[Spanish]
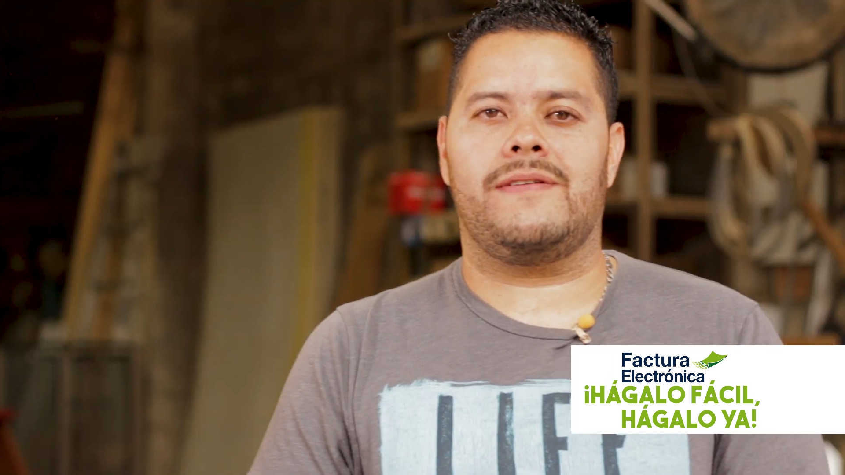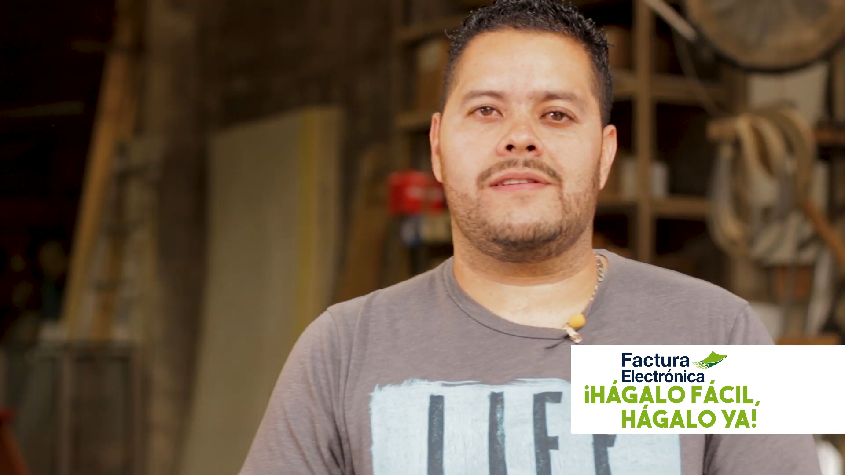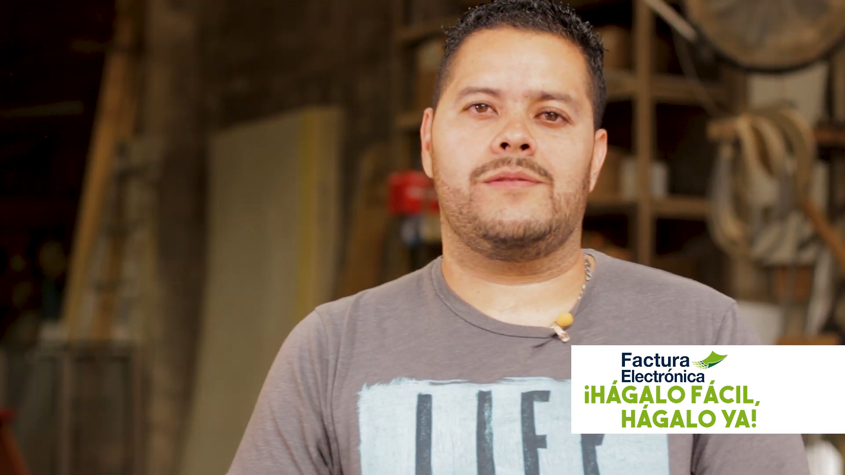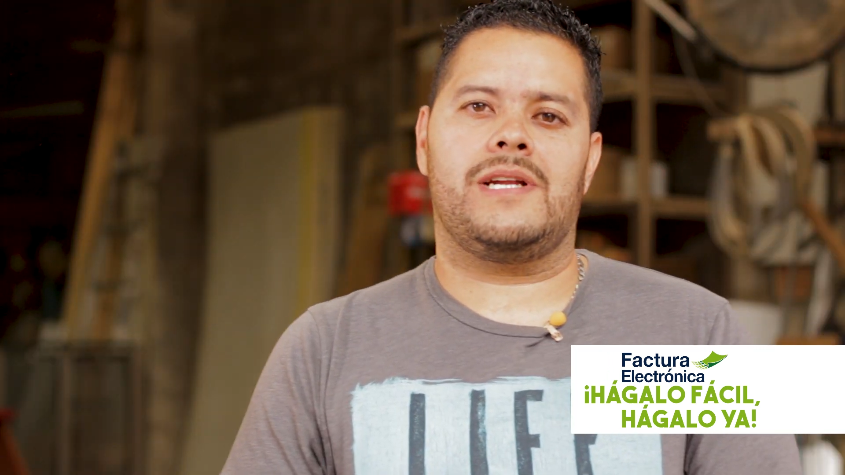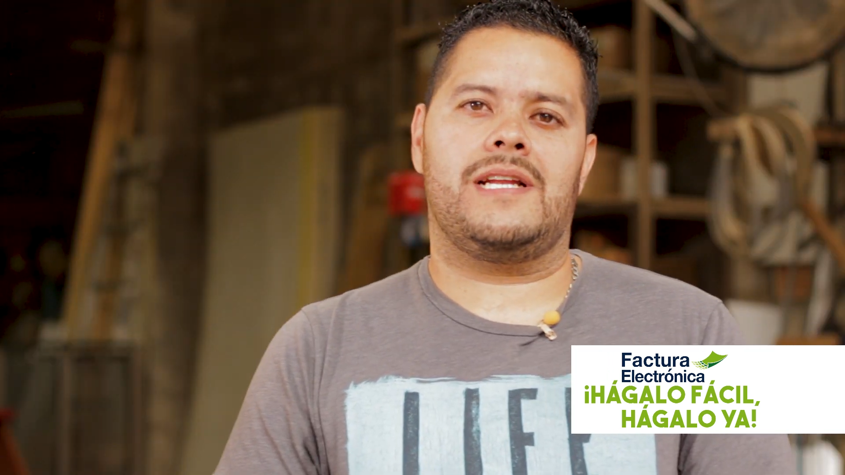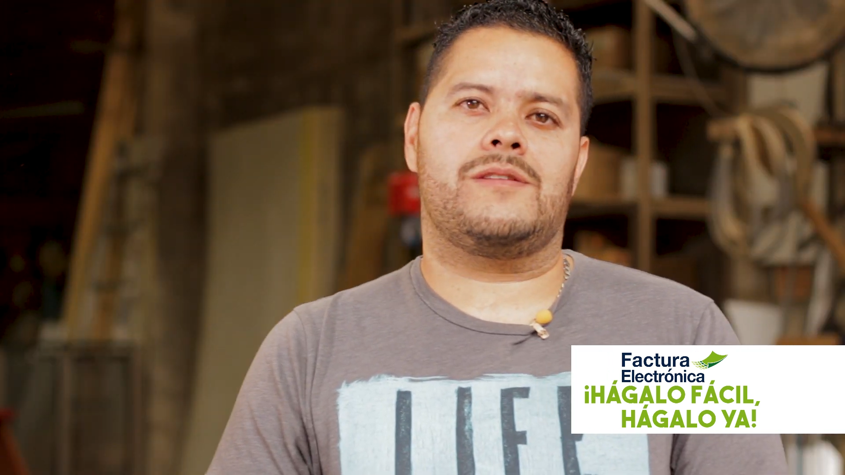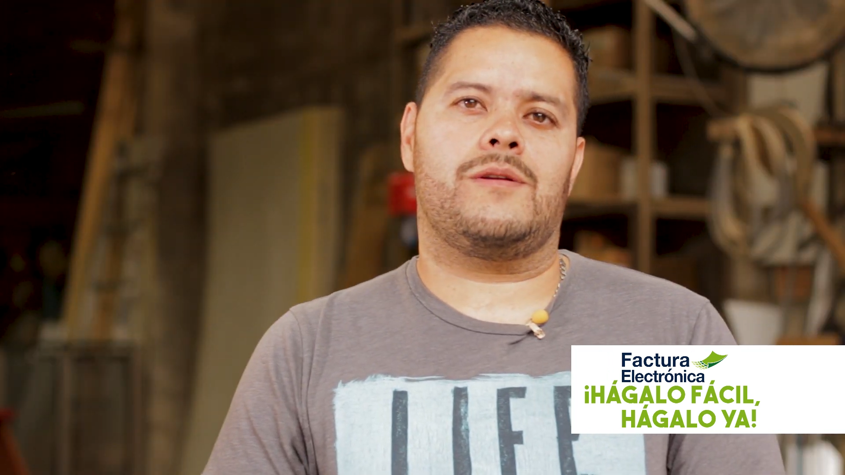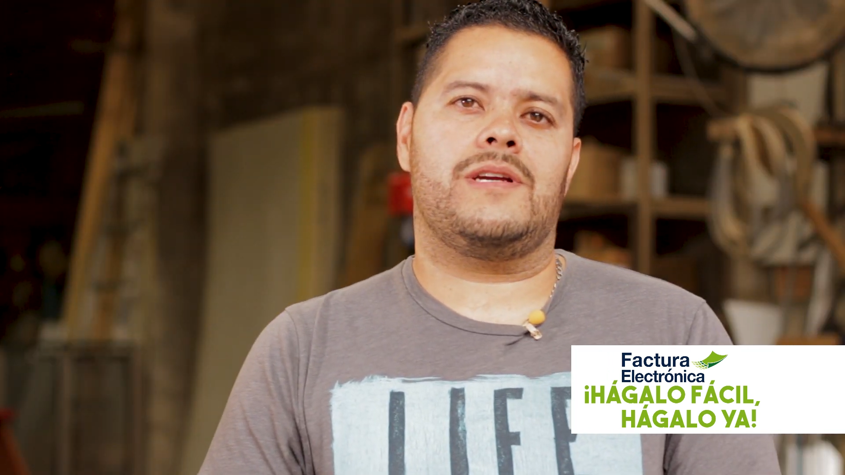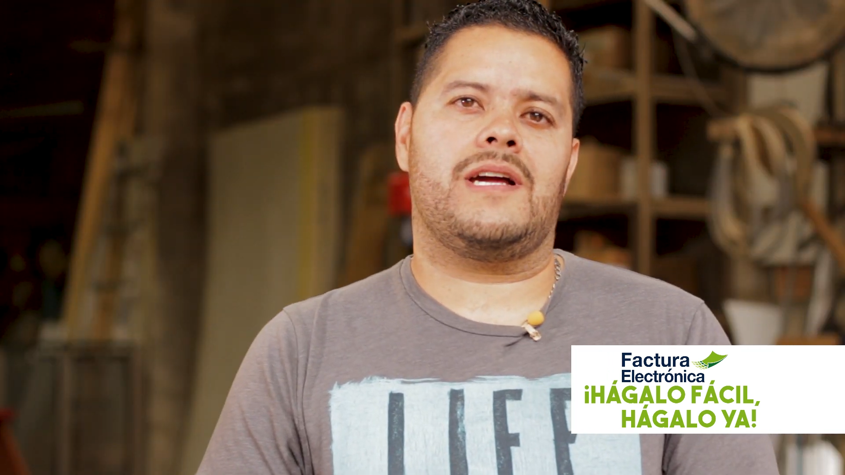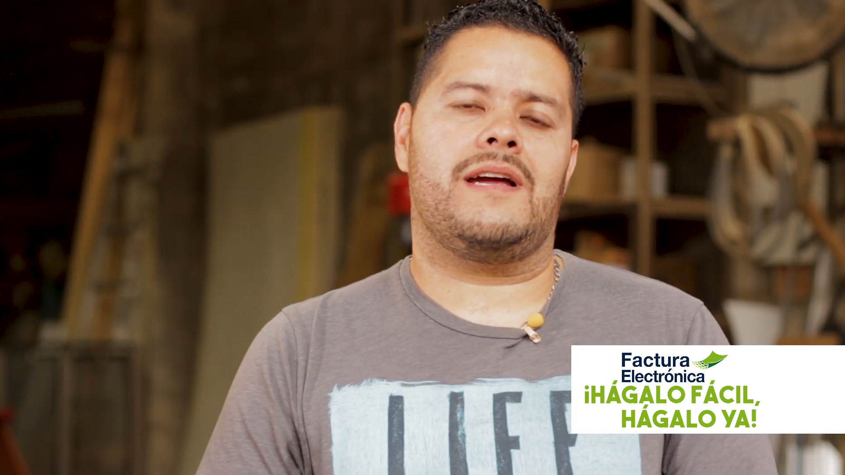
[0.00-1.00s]
factura
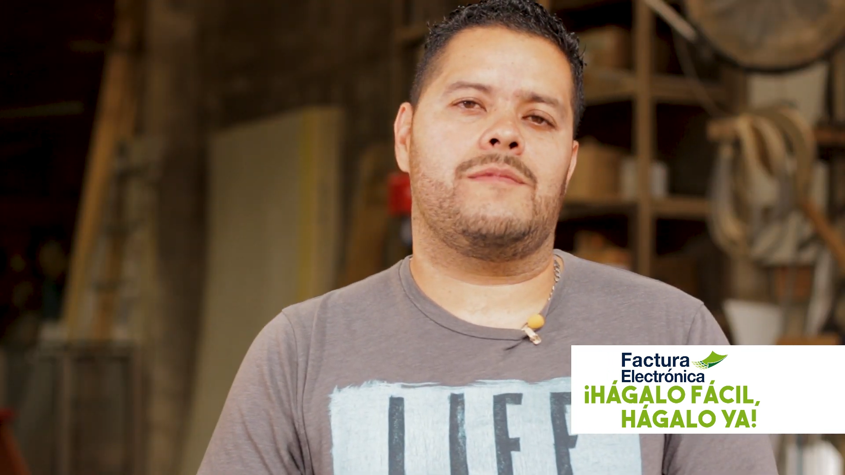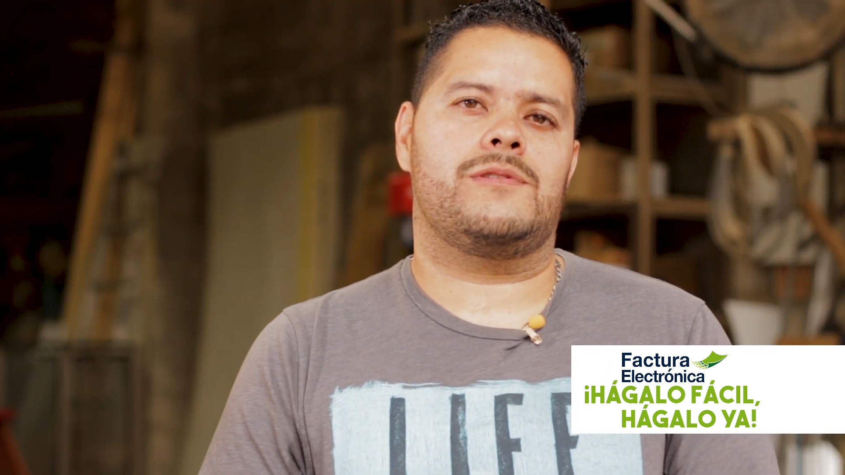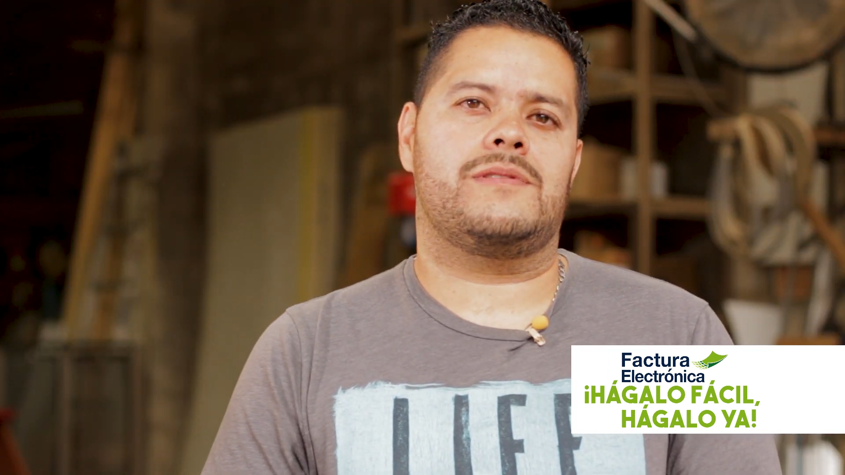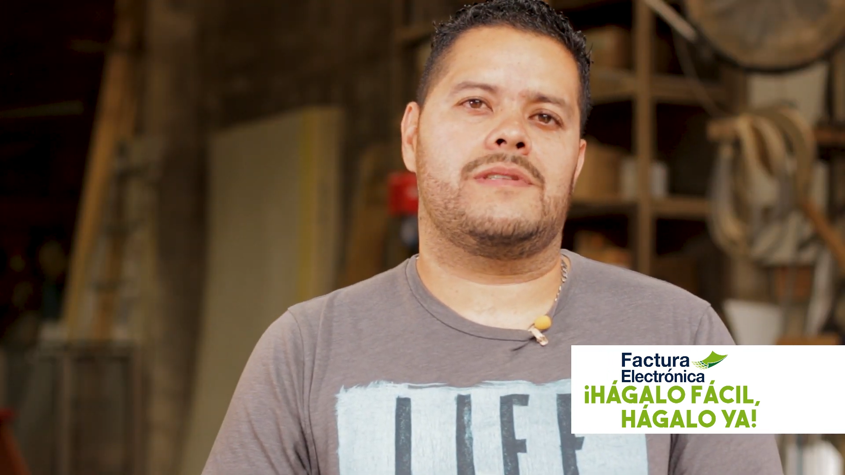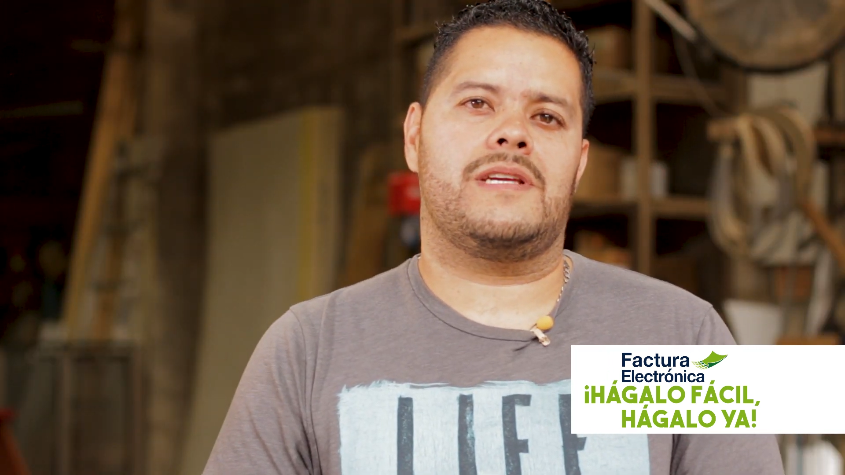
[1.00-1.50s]
electrónica hemos,